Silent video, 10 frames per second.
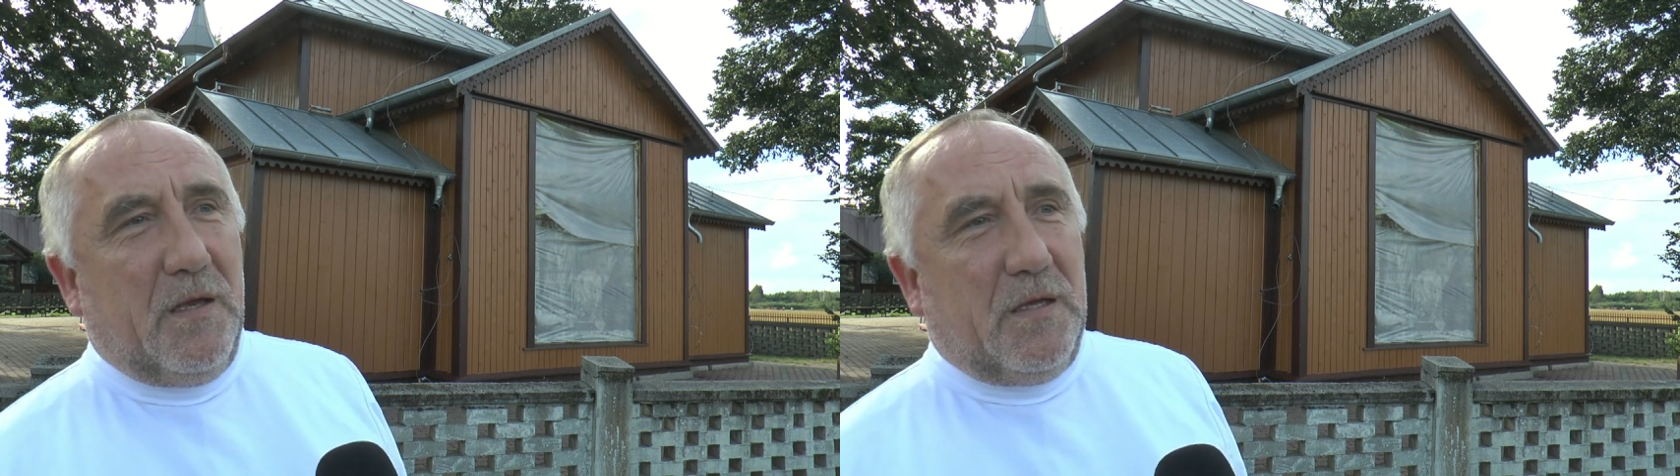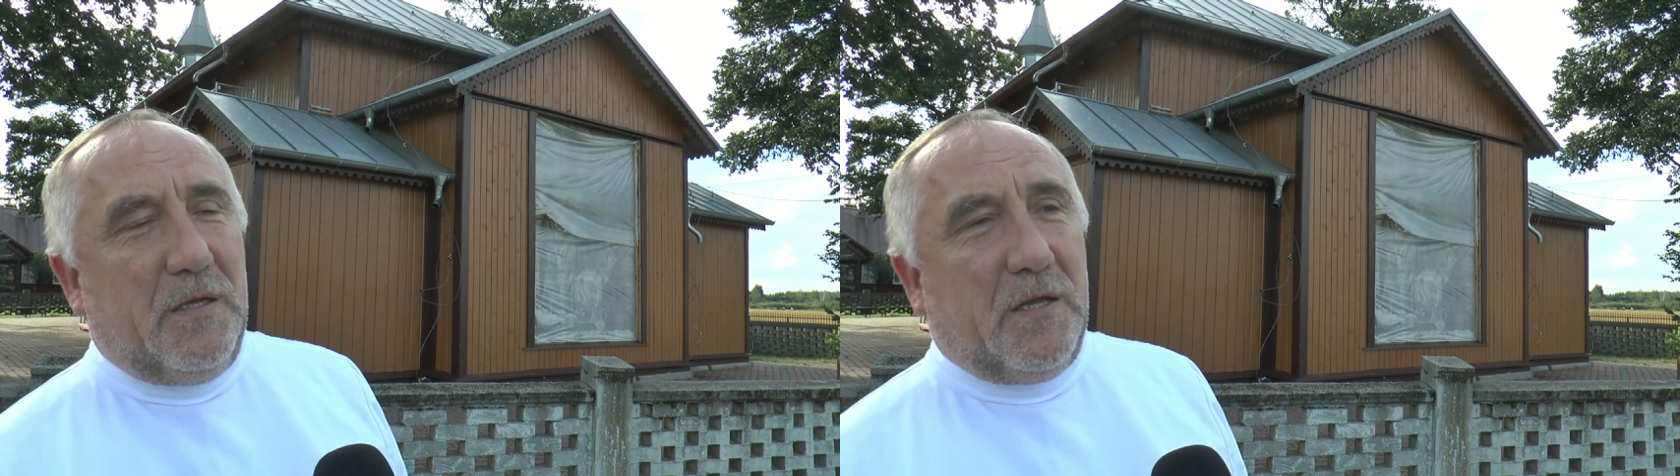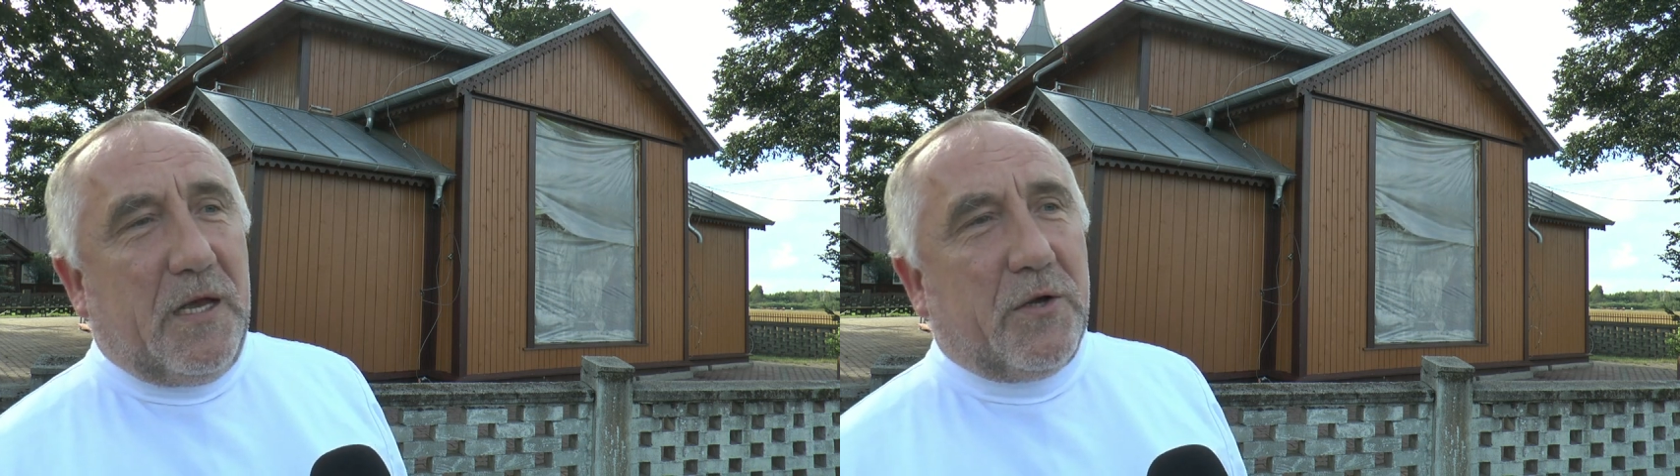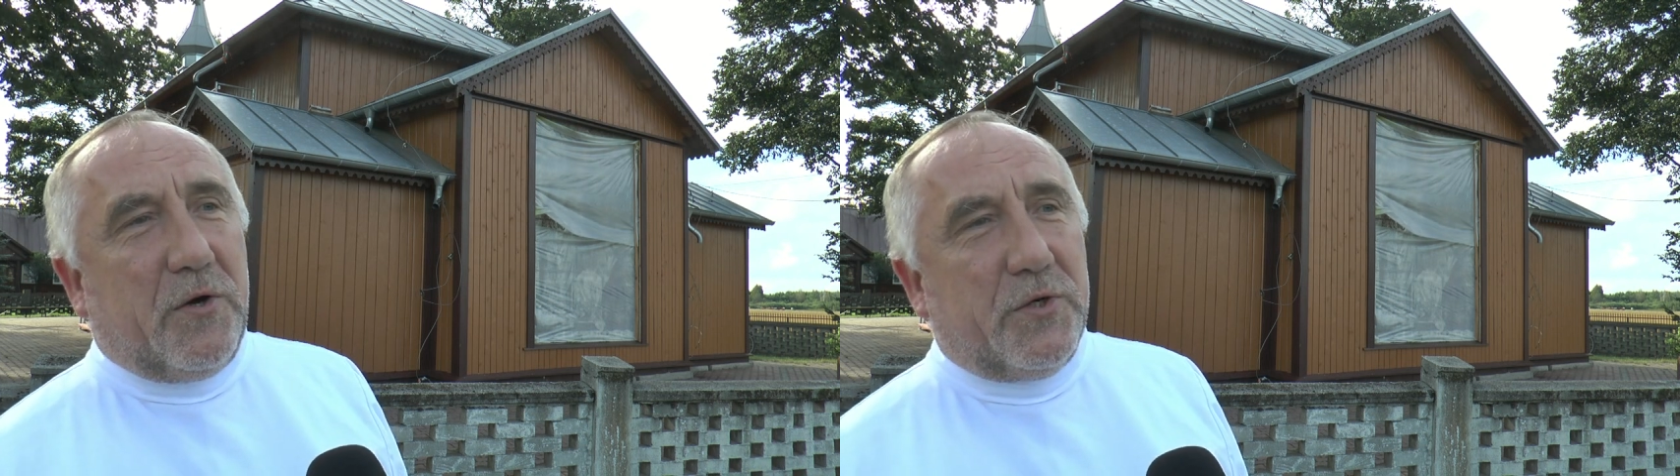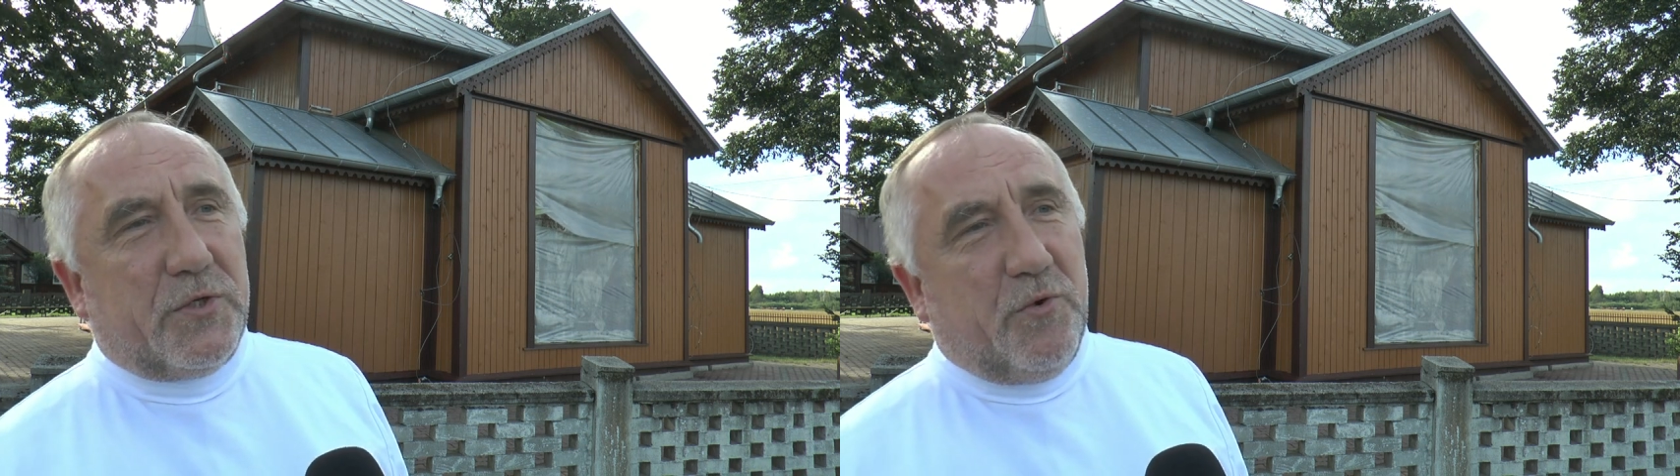I ten
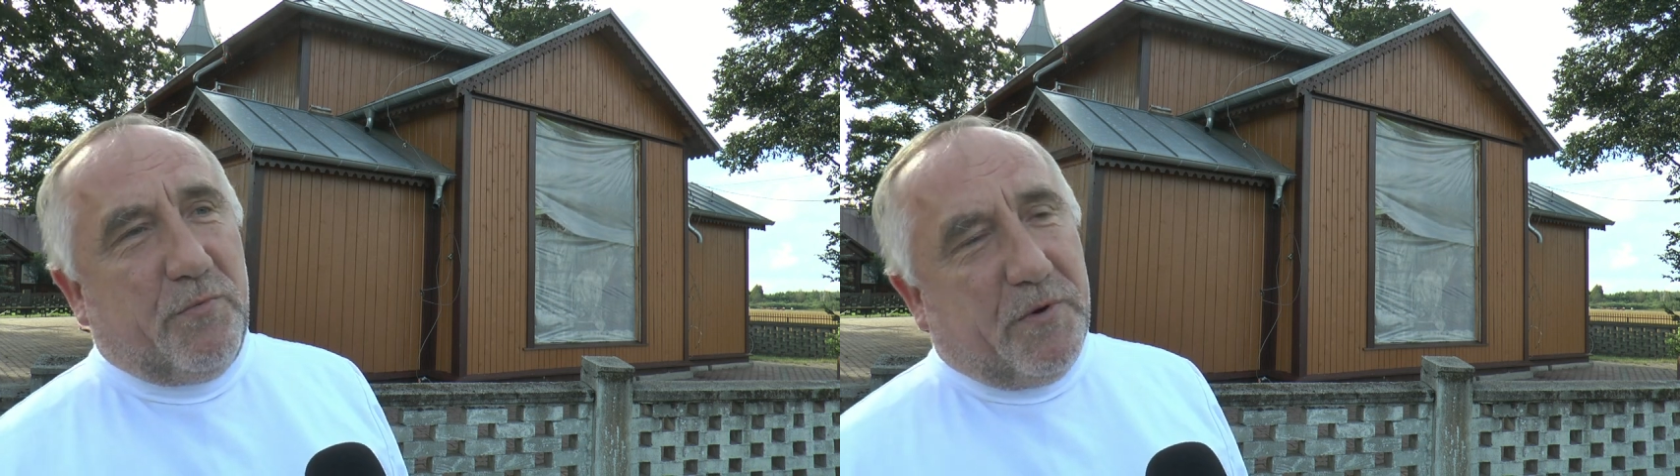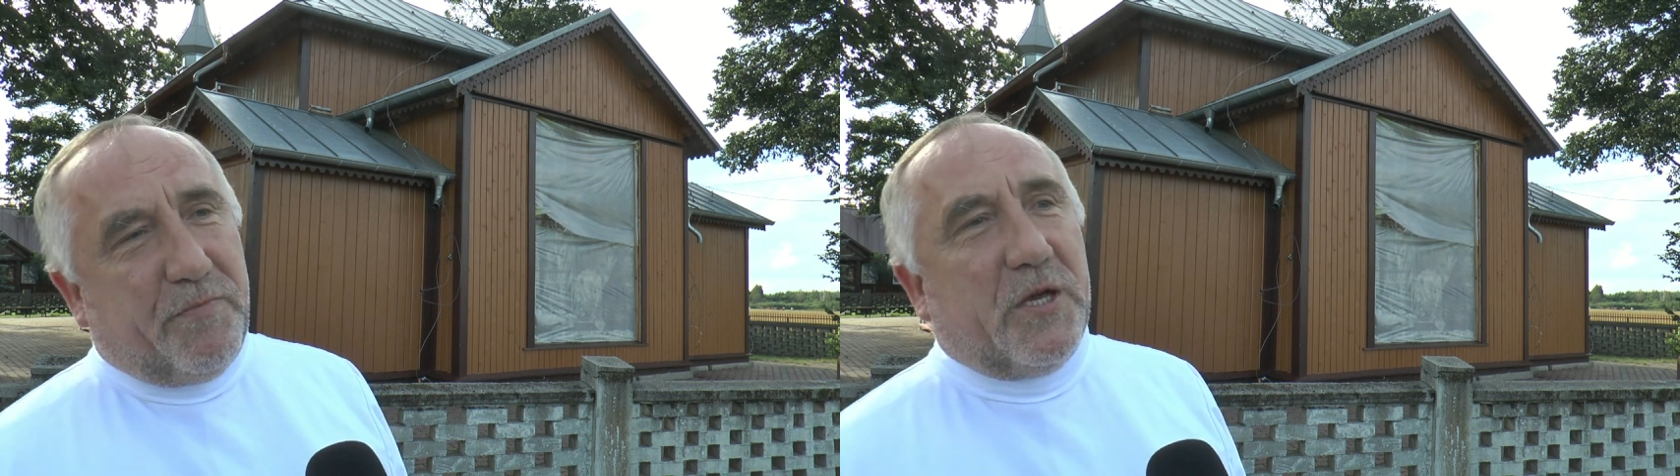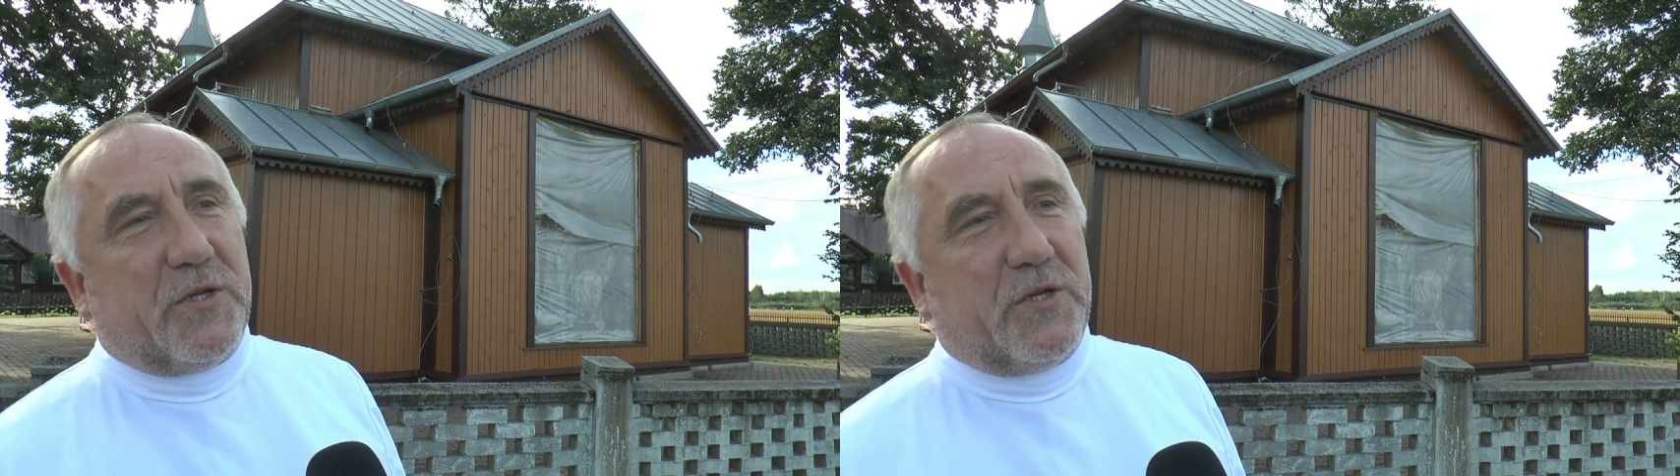kościół po